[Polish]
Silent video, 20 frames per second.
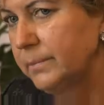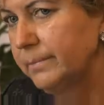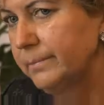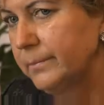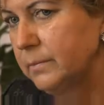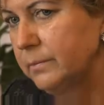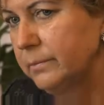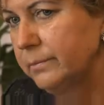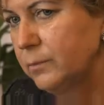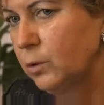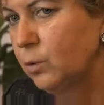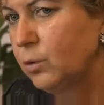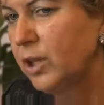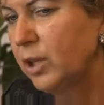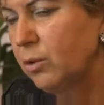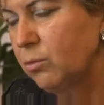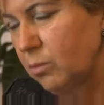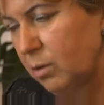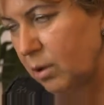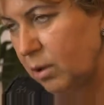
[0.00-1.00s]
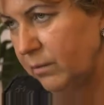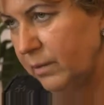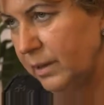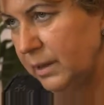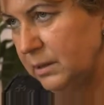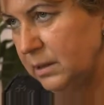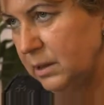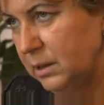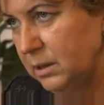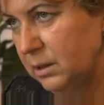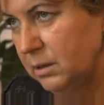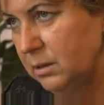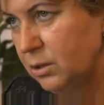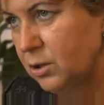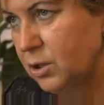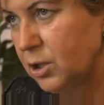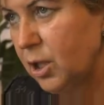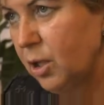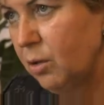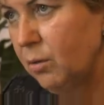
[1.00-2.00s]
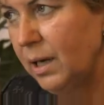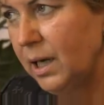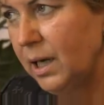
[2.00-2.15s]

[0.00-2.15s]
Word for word: szkół w tej sprawie trwają od grudnia.